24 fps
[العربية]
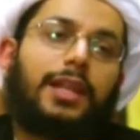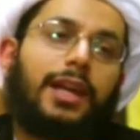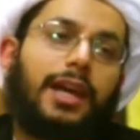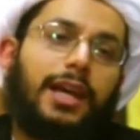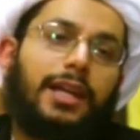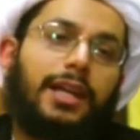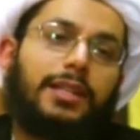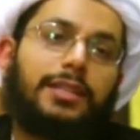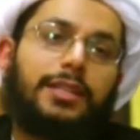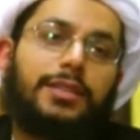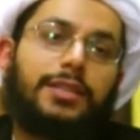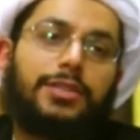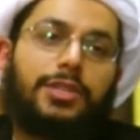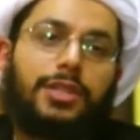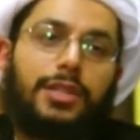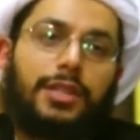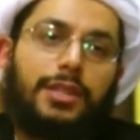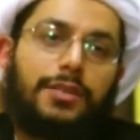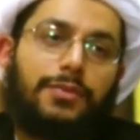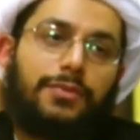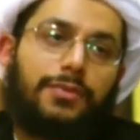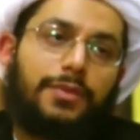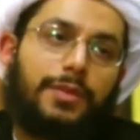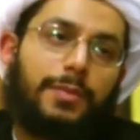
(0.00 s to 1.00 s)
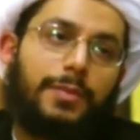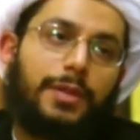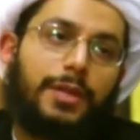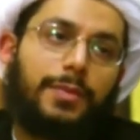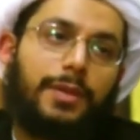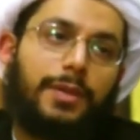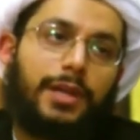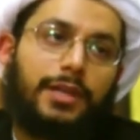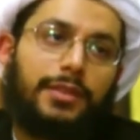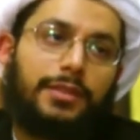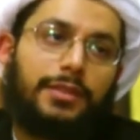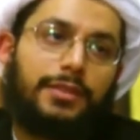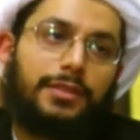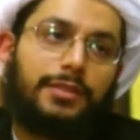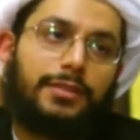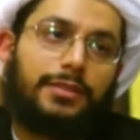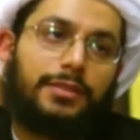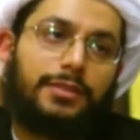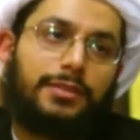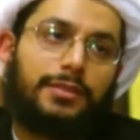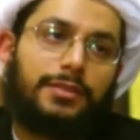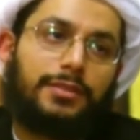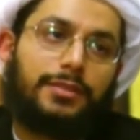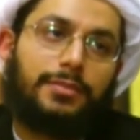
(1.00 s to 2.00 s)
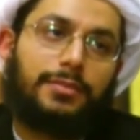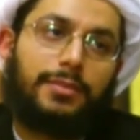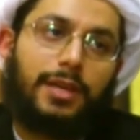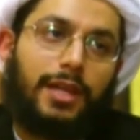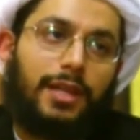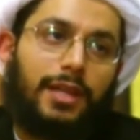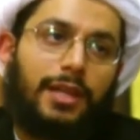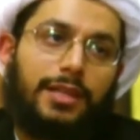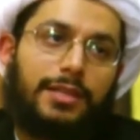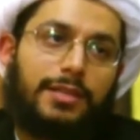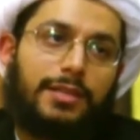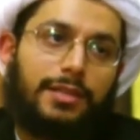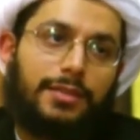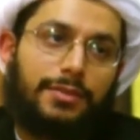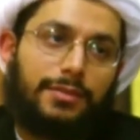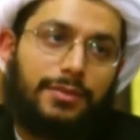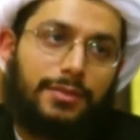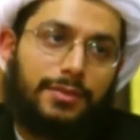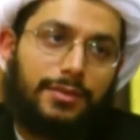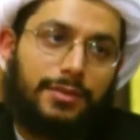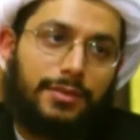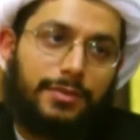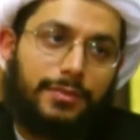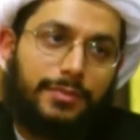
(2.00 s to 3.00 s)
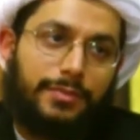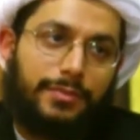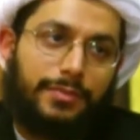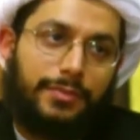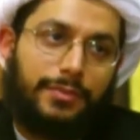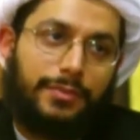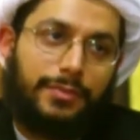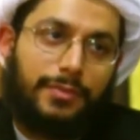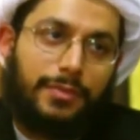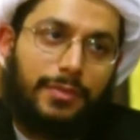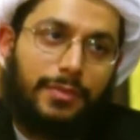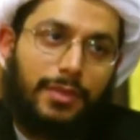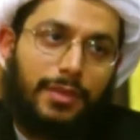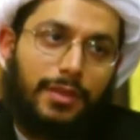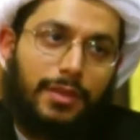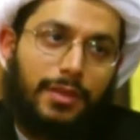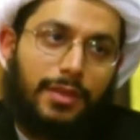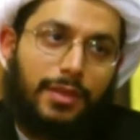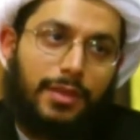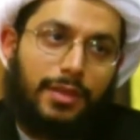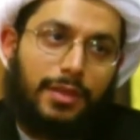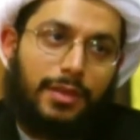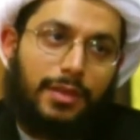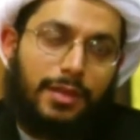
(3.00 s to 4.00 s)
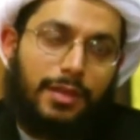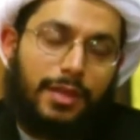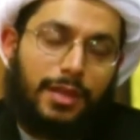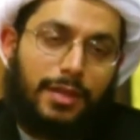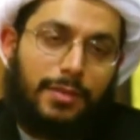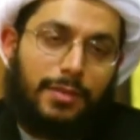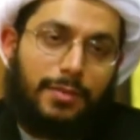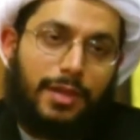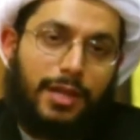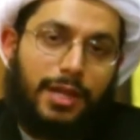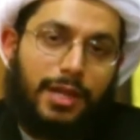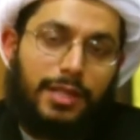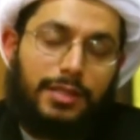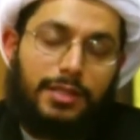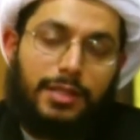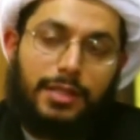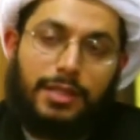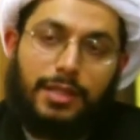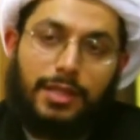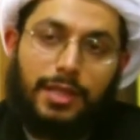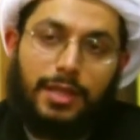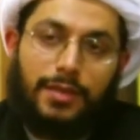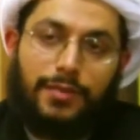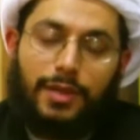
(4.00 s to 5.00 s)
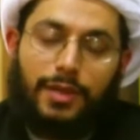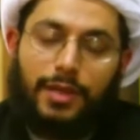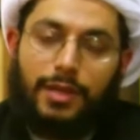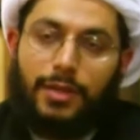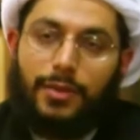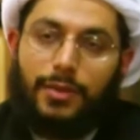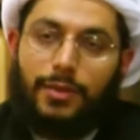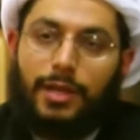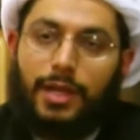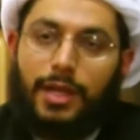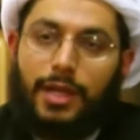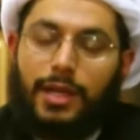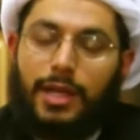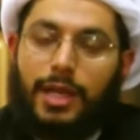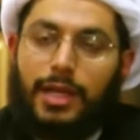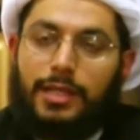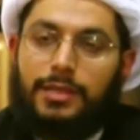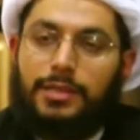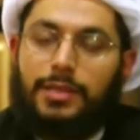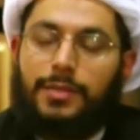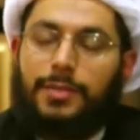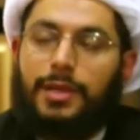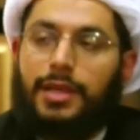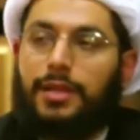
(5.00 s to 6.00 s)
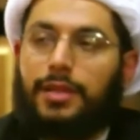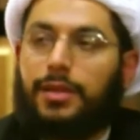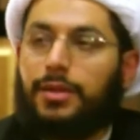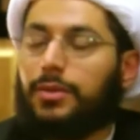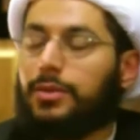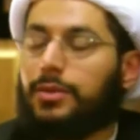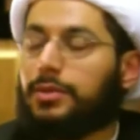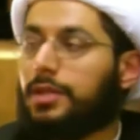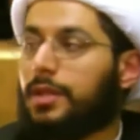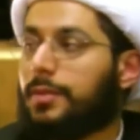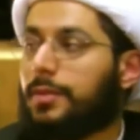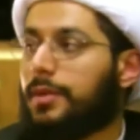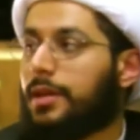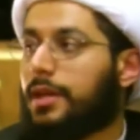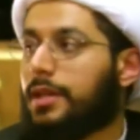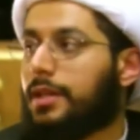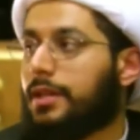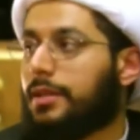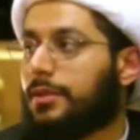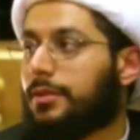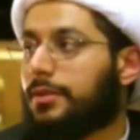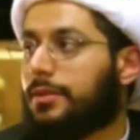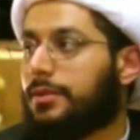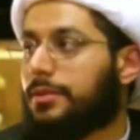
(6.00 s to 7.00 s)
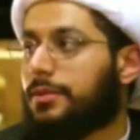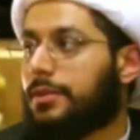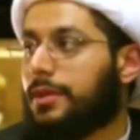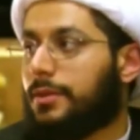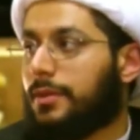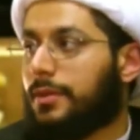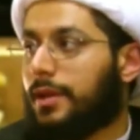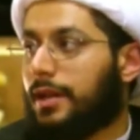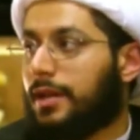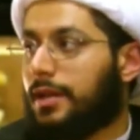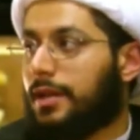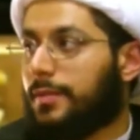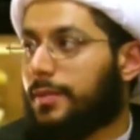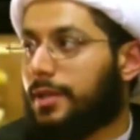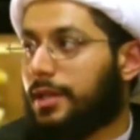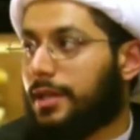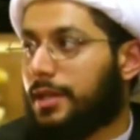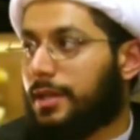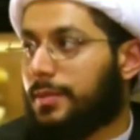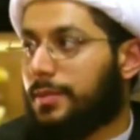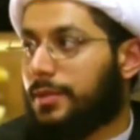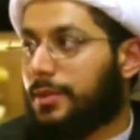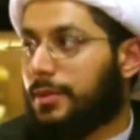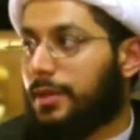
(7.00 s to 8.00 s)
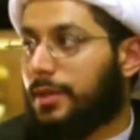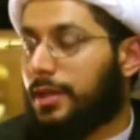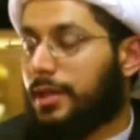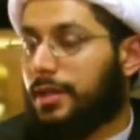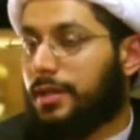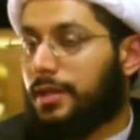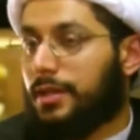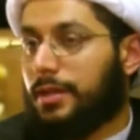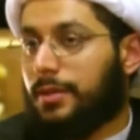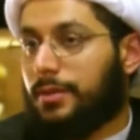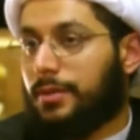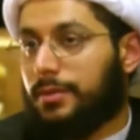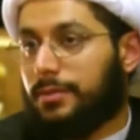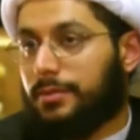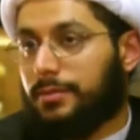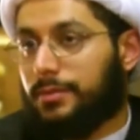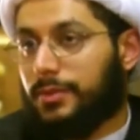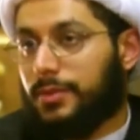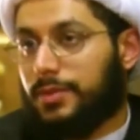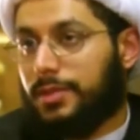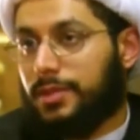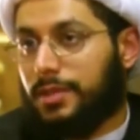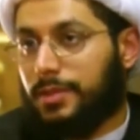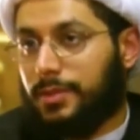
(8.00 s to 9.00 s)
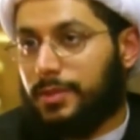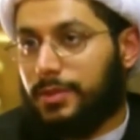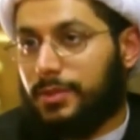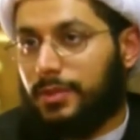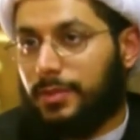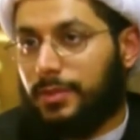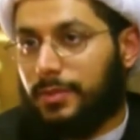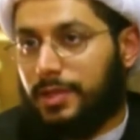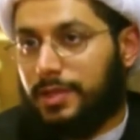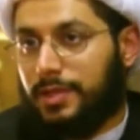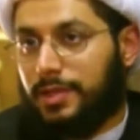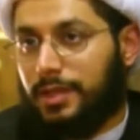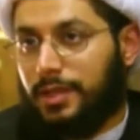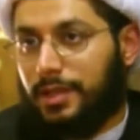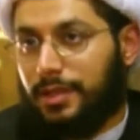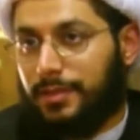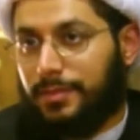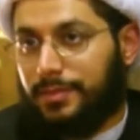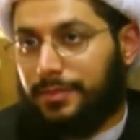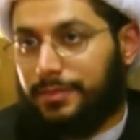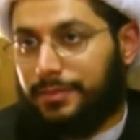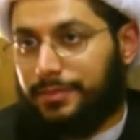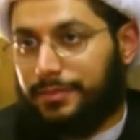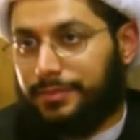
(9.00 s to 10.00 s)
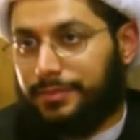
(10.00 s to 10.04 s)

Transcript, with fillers: إلى حديث شريف فيما بعد مع الأسف يعني ما أدري كيف أنه الآن حتى بعض الخطباء ينقلونه على المنابر وهذه مصيبة والمصائب